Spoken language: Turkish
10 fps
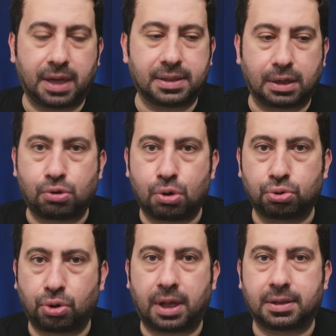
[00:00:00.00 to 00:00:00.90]
Biraz daha
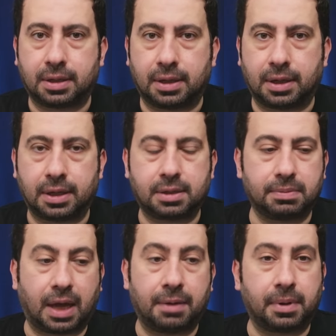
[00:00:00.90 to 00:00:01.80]
kontrol altına alarak,
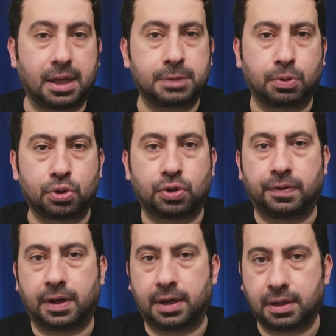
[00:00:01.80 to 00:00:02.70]
daha az
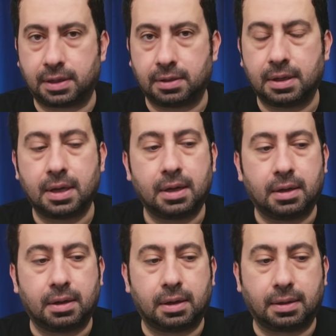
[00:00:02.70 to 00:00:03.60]
pozisyon vererek,
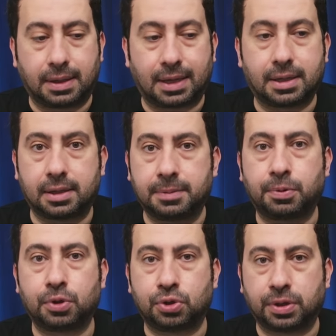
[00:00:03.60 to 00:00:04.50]
e, yakaladığı
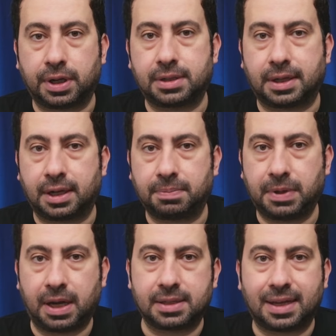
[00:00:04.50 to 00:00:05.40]
pozisyonları atarak
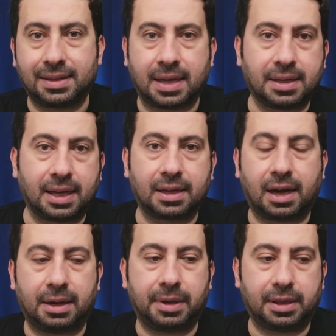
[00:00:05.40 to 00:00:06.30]
biraz daha dengeli
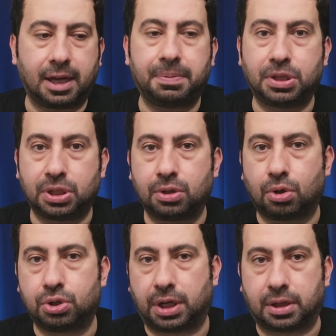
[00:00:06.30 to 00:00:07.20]
galibiyetler peşinde
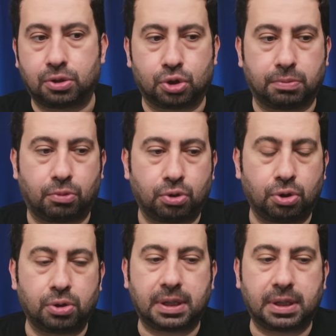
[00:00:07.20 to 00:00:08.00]
olacaktır Jose Mourinho.